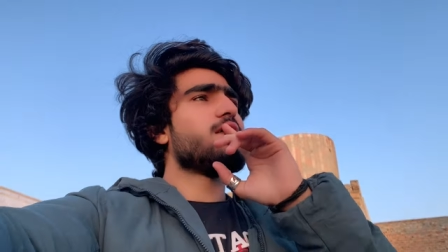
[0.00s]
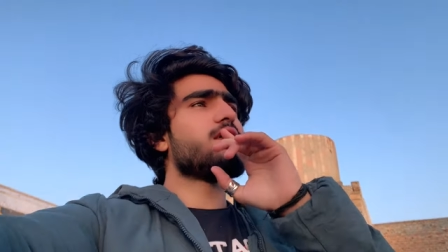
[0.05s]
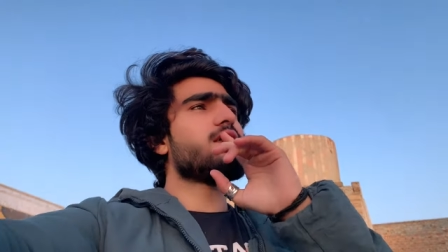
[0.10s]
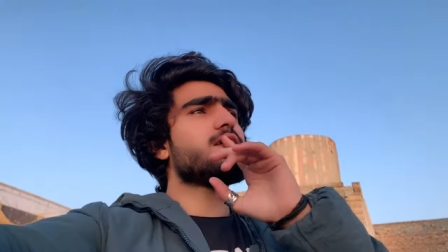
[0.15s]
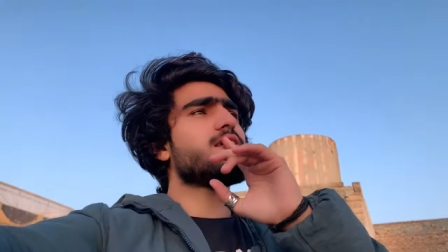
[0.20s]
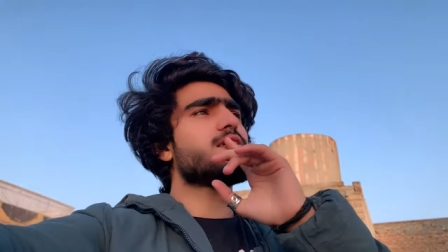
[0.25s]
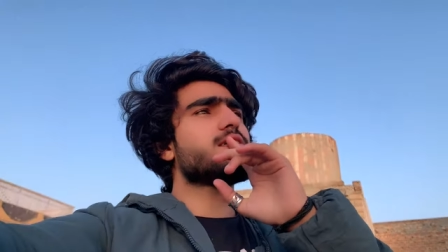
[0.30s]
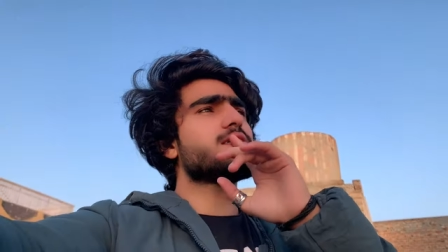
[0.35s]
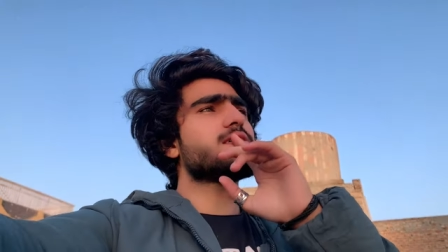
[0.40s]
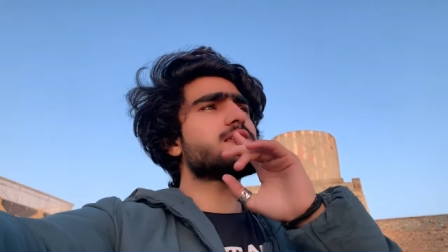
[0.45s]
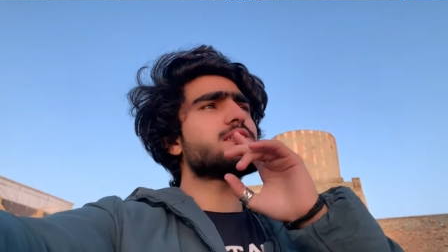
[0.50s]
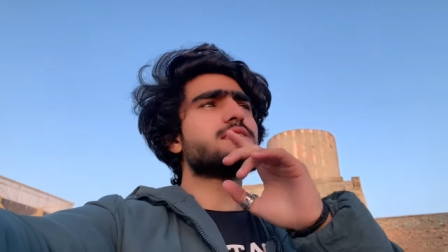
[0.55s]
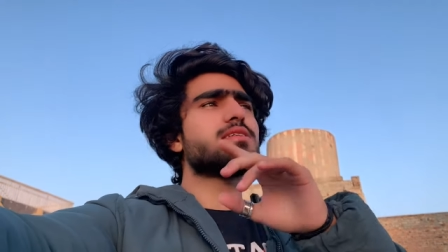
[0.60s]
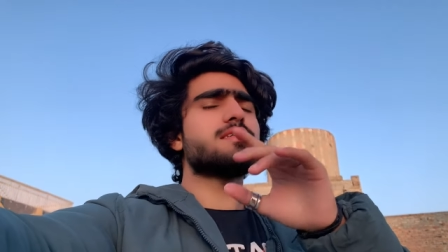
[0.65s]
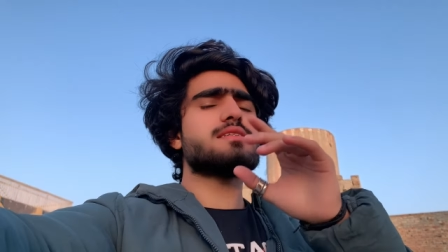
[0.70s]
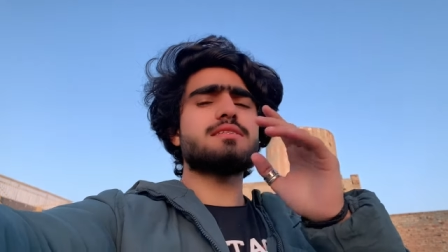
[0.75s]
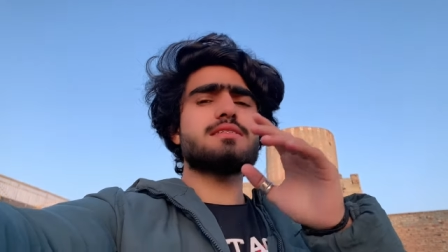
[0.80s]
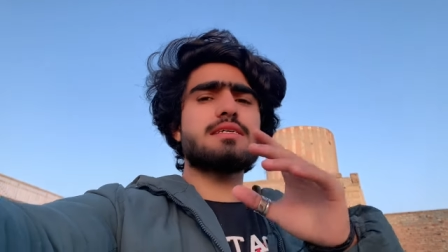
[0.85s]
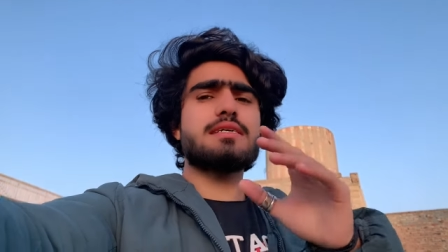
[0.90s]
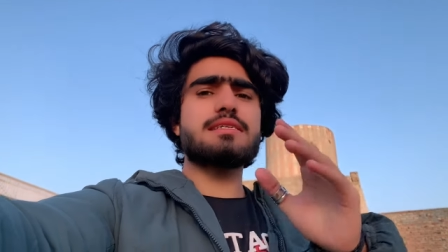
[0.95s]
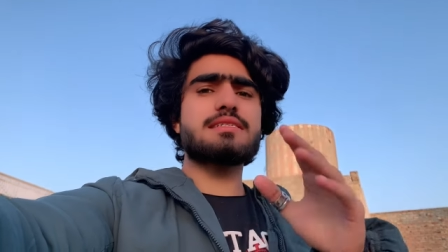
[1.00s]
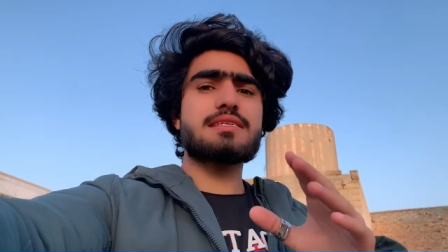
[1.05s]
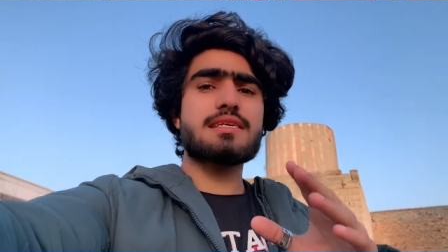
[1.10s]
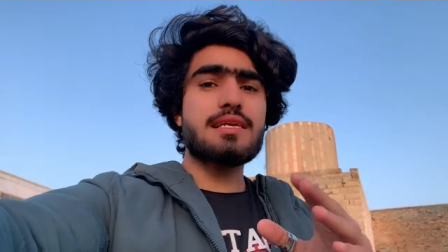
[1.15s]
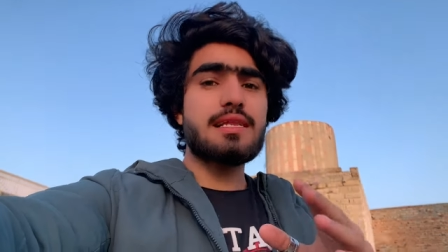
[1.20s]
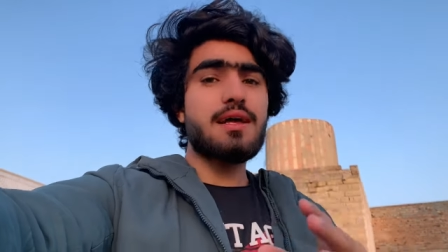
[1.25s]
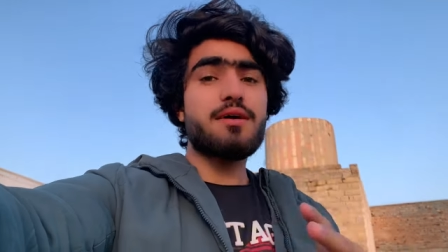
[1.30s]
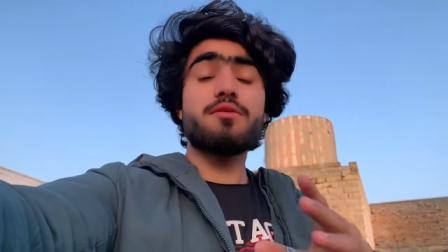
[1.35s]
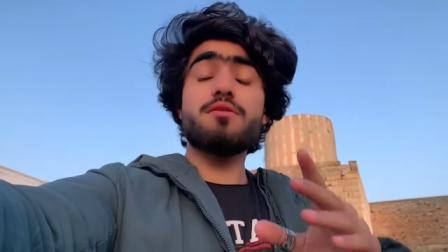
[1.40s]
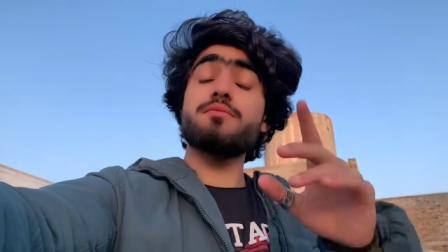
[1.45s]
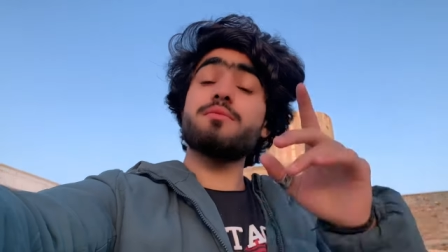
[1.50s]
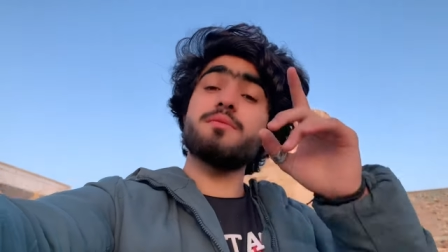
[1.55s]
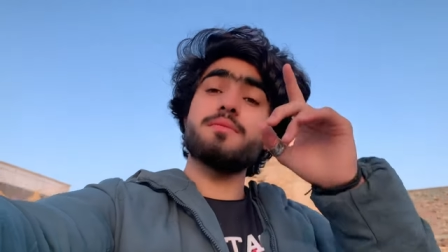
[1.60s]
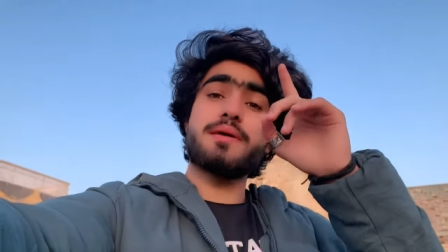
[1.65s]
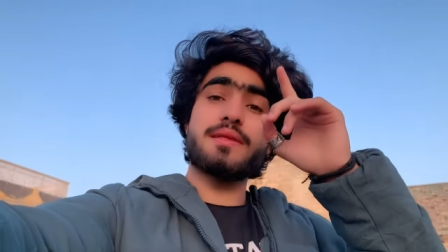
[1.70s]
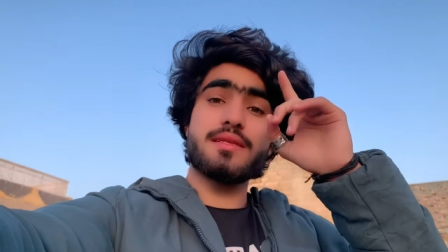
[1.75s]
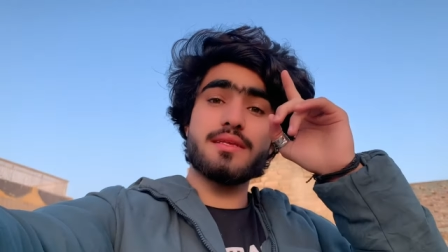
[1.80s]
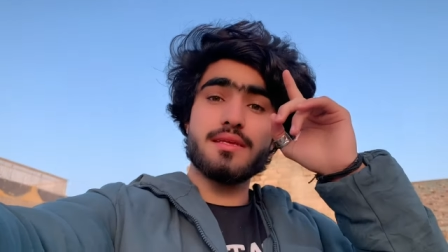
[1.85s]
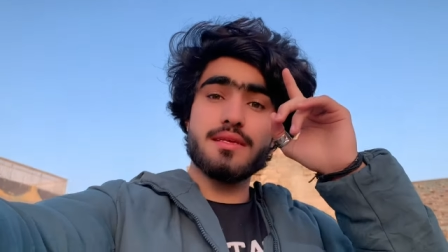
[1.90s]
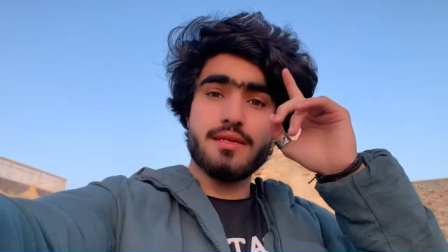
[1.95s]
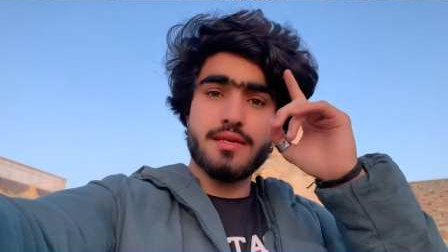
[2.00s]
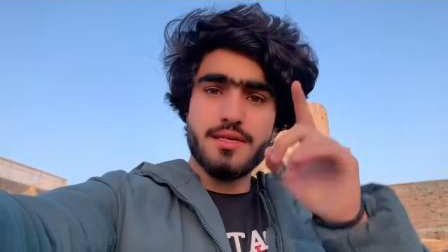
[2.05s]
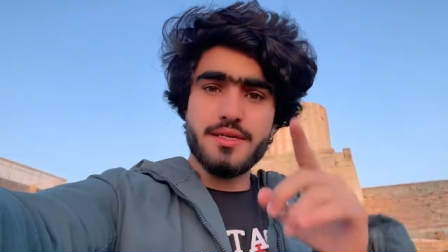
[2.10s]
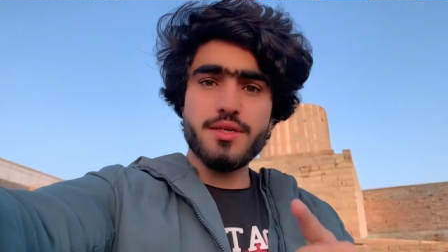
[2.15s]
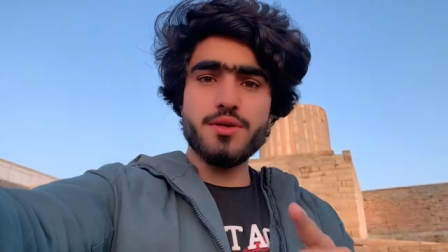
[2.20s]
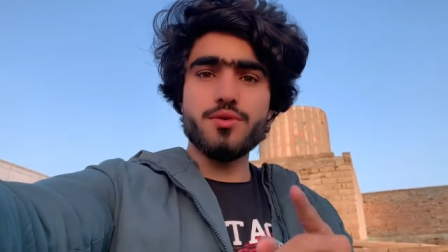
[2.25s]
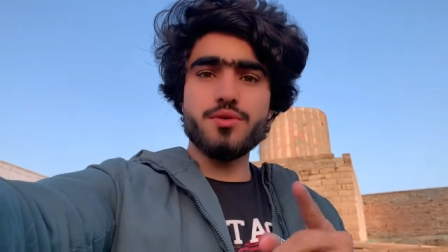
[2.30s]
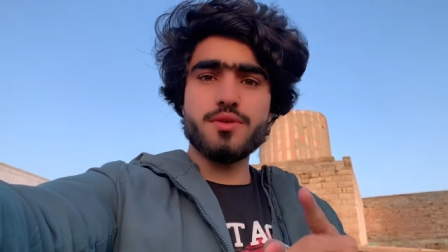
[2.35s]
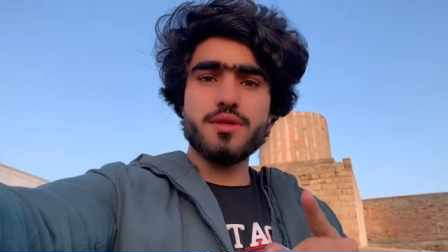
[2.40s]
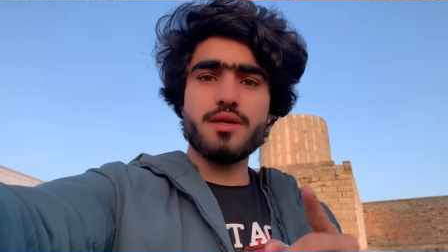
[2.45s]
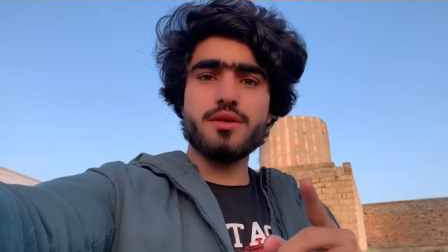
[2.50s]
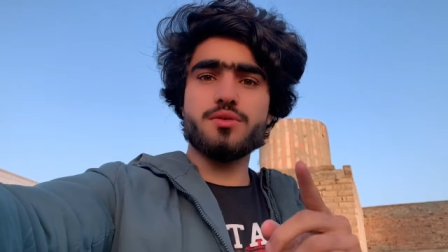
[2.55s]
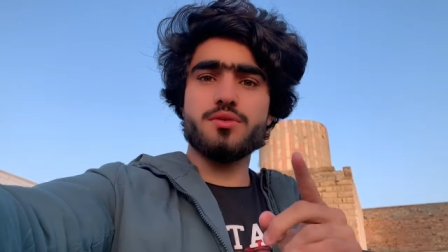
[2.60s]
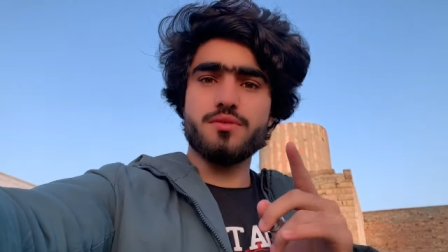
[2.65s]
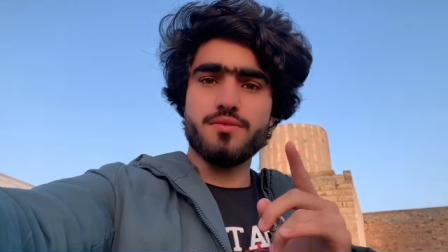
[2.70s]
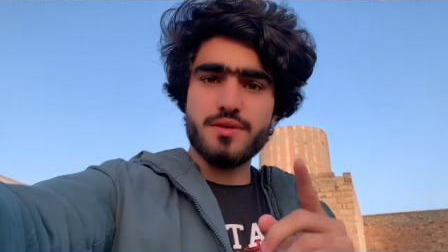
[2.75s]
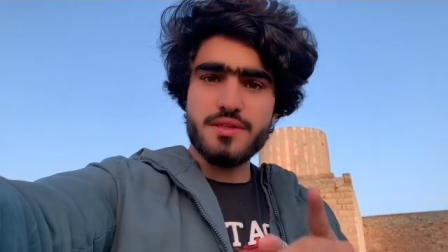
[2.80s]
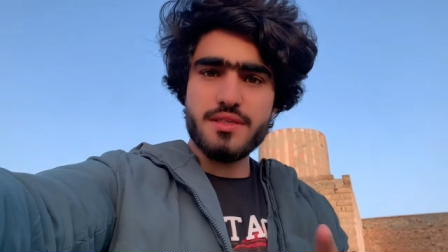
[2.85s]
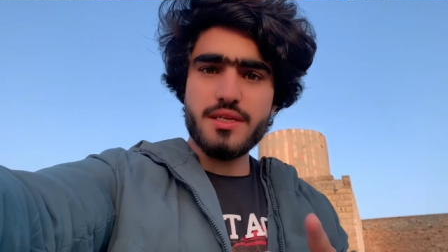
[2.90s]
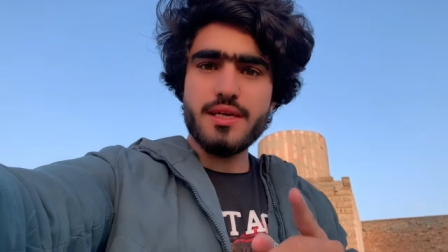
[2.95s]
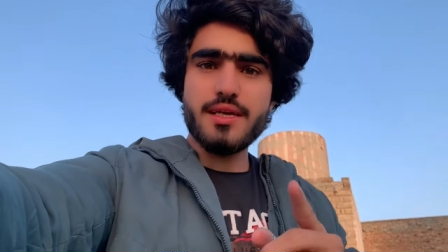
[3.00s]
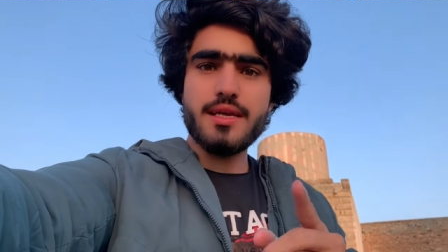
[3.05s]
और इसके अलावा भी मैंने रेडी होना यूनिवर्सिटी